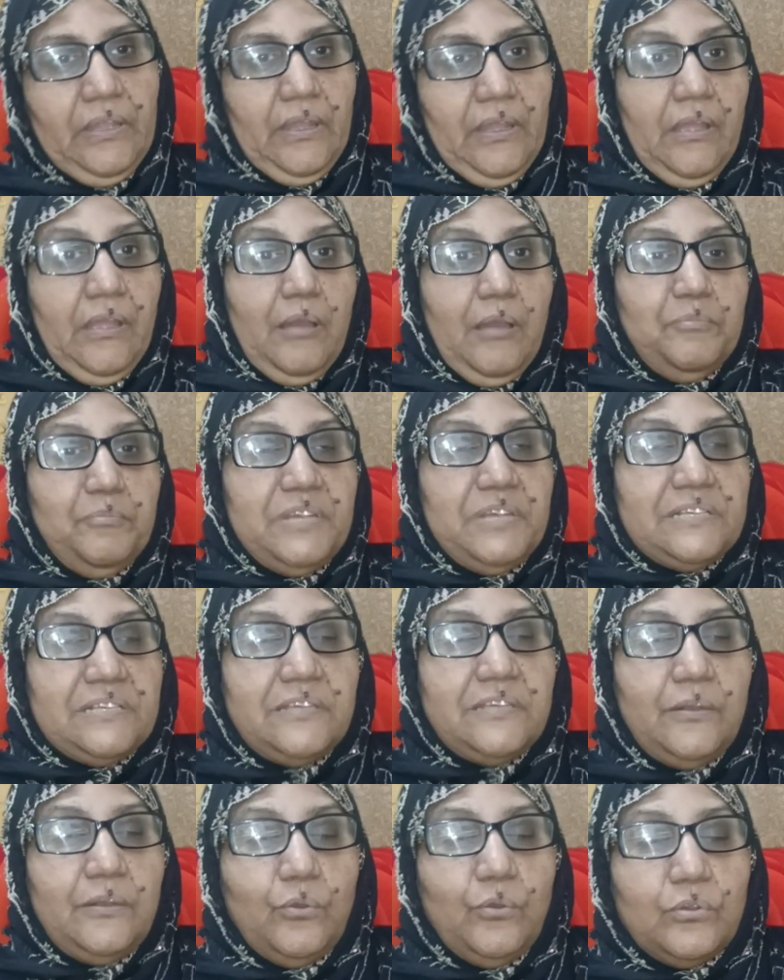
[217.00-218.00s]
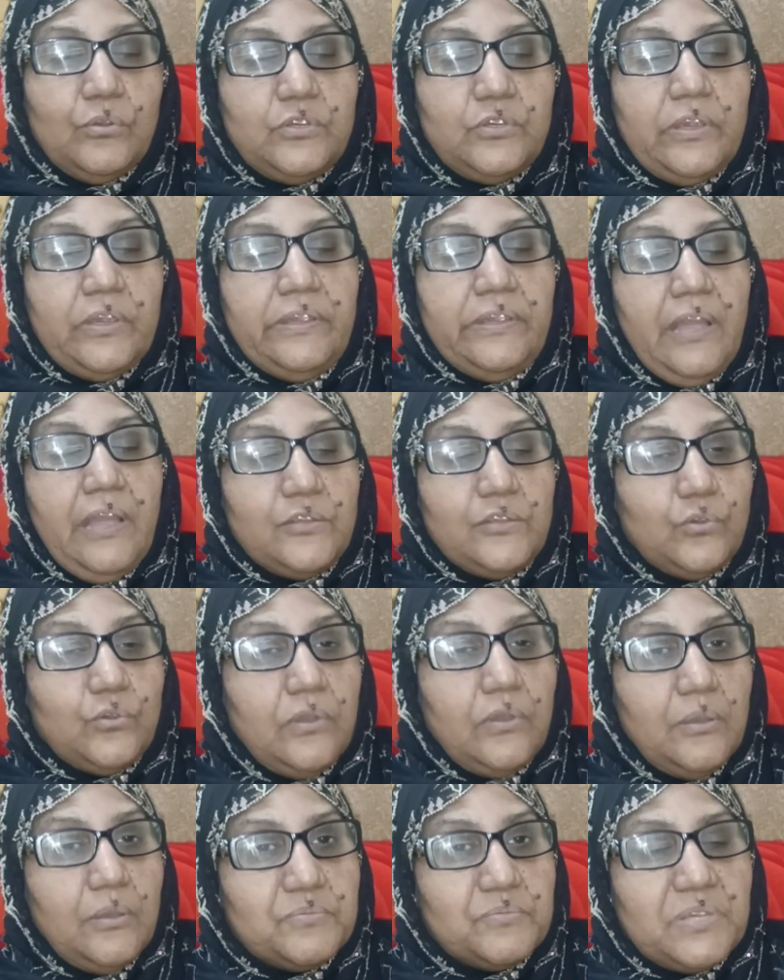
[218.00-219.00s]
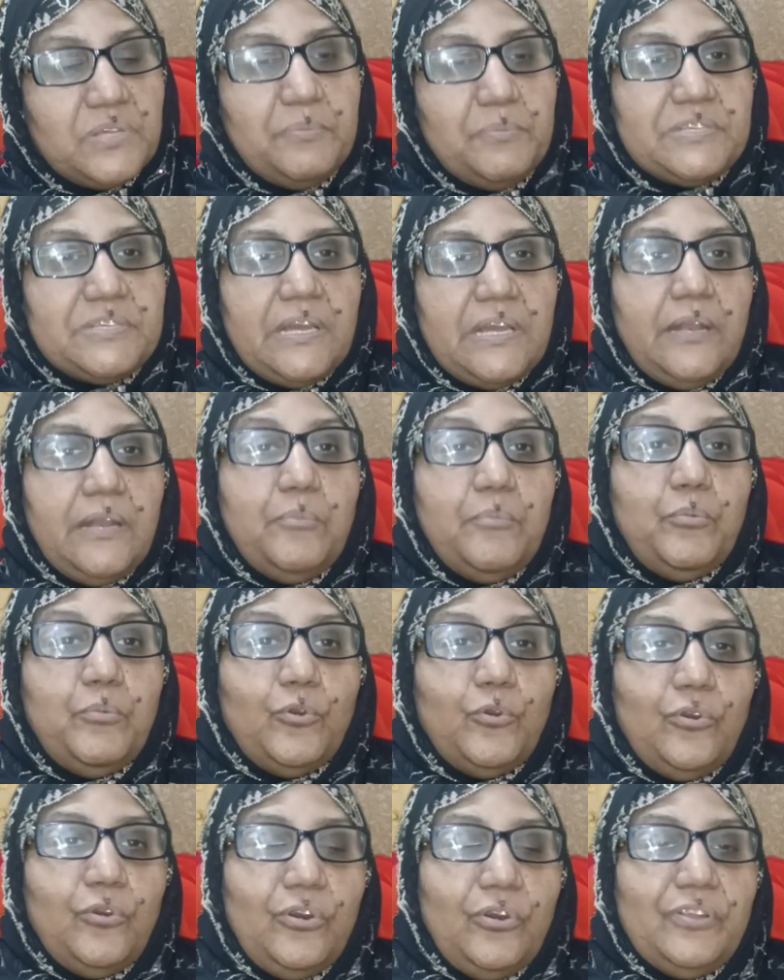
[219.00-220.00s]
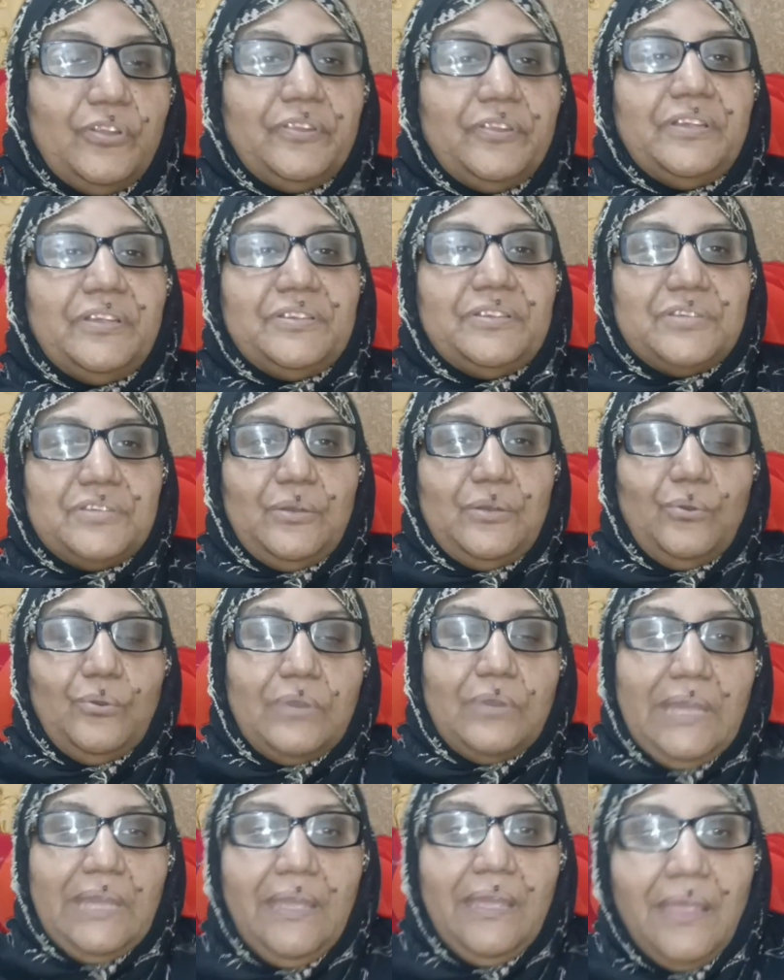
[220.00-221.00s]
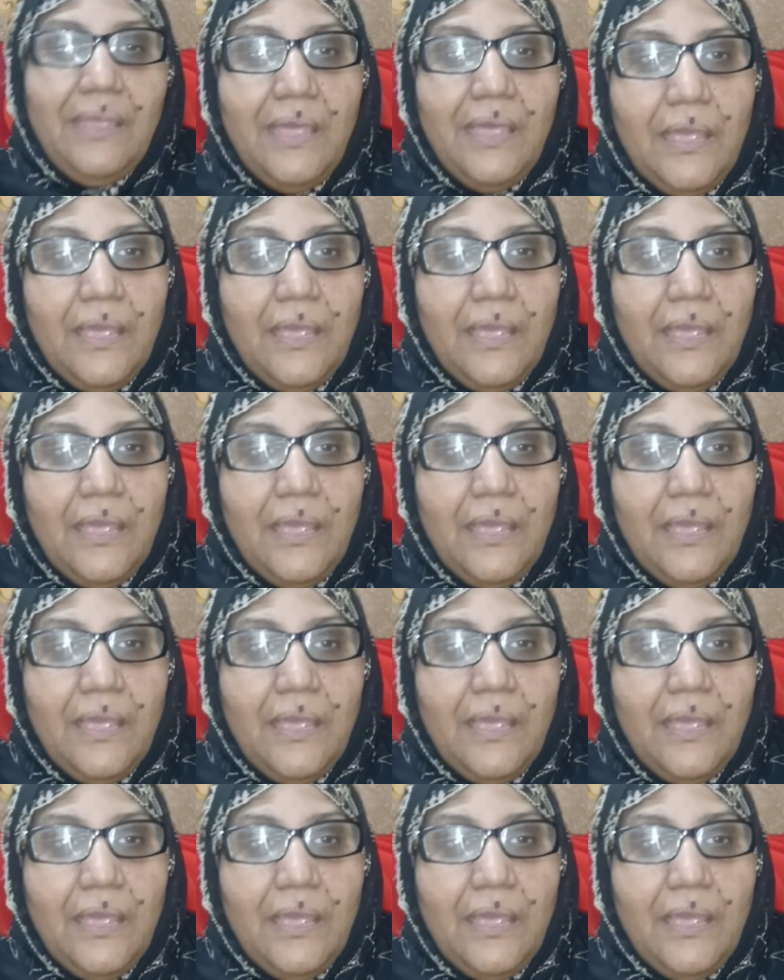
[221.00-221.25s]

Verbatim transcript: हम जैसे लोग जो या जो हमसे बेचारे बहुत नीचे लोग हैं